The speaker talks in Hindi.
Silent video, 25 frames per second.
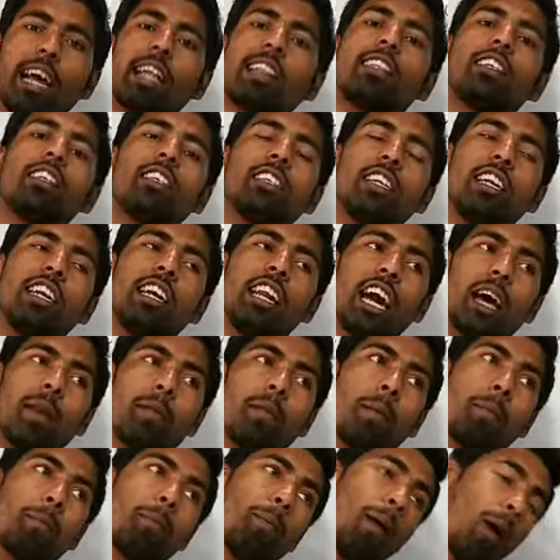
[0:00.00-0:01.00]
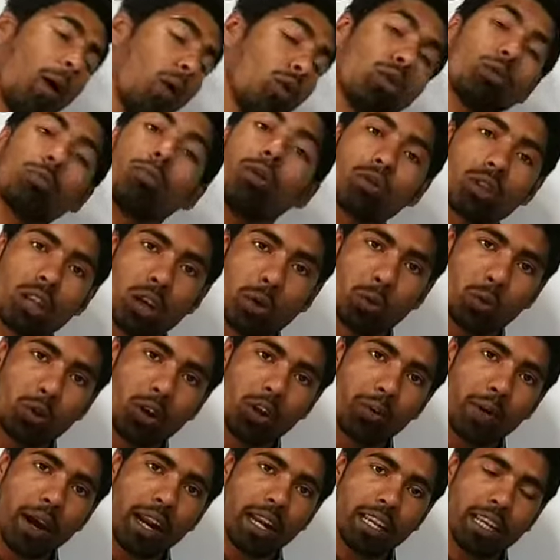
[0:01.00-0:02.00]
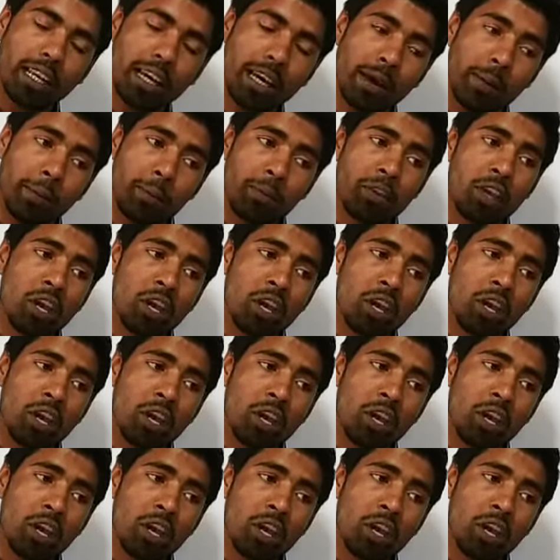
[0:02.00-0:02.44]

क्या तीसरी लहर में बहुत मौतें होने वाली हैं